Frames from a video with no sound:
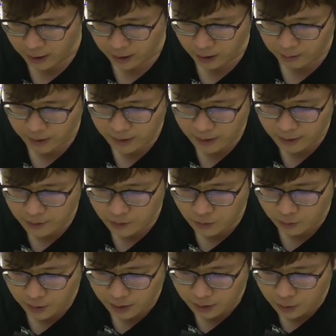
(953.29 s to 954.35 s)
来，两百三十
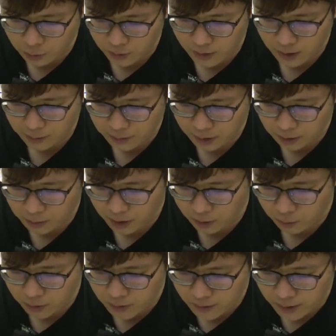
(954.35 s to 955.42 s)
九页的最上面那
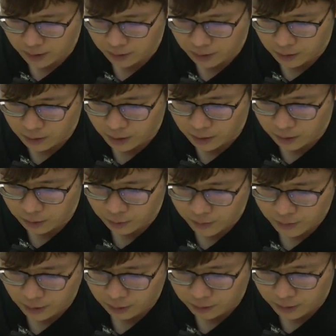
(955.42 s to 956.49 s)
篇文章的第
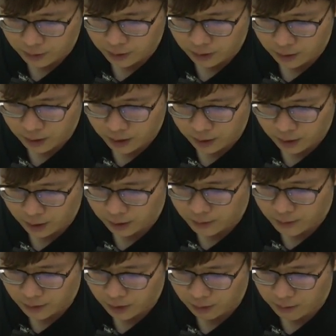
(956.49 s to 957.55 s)
六小题，它
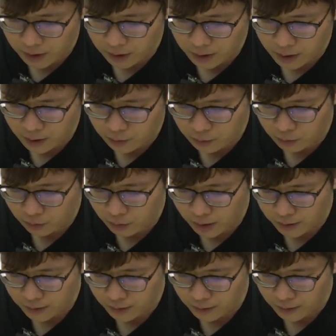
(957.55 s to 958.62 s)
的前面那一句
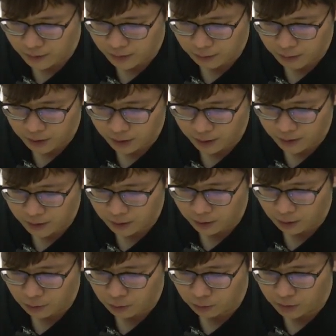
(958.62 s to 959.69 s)
话写的是什么？应该是
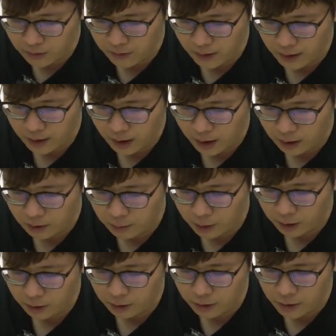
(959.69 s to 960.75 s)
倒数第三行，你
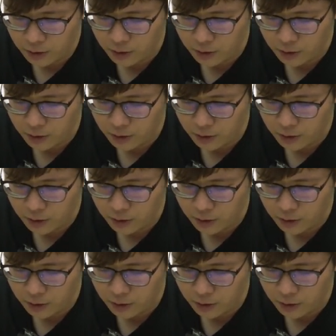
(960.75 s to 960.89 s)
们看到